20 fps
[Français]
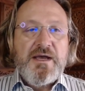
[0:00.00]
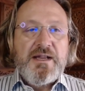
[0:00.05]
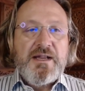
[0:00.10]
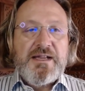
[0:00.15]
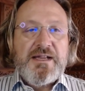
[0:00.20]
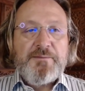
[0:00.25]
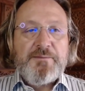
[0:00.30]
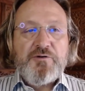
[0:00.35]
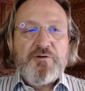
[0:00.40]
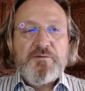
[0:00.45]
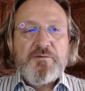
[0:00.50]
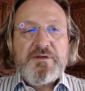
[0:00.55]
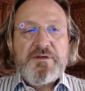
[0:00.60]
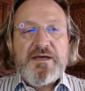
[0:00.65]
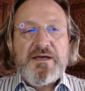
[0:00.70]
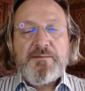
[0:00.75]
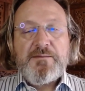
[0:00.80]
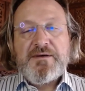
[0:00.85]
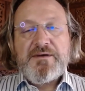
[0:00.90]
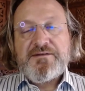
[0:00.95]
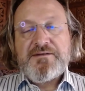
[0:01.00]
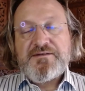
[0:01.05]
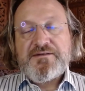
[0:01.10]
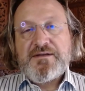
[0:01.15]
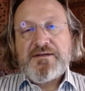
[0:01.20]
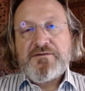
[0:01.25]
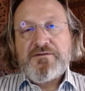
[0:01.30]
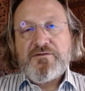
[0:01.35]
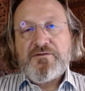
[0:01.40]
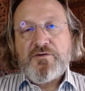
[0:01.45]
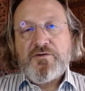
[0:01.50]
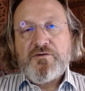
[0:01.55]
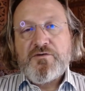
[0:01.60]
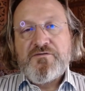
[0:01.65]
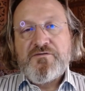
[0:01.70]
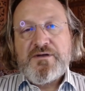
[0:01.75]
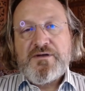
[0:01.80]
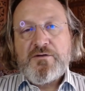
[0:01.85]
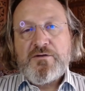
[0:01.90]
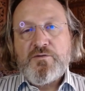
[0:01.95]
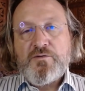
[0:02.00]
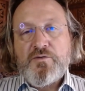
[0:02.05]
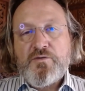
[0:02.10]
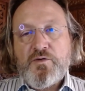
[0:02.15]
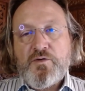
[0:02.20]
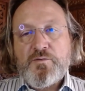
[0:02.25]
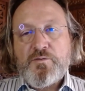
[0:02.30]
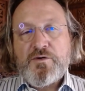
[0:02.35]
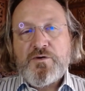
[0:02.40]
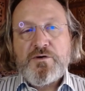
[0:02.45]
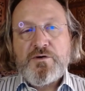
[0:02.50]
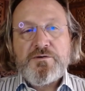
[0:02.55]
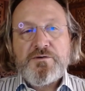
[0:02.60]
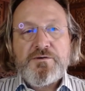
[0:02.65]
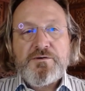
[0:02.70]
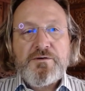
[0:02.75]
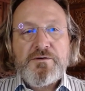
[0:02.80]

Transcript: La première, ben, c'est de relever le nombre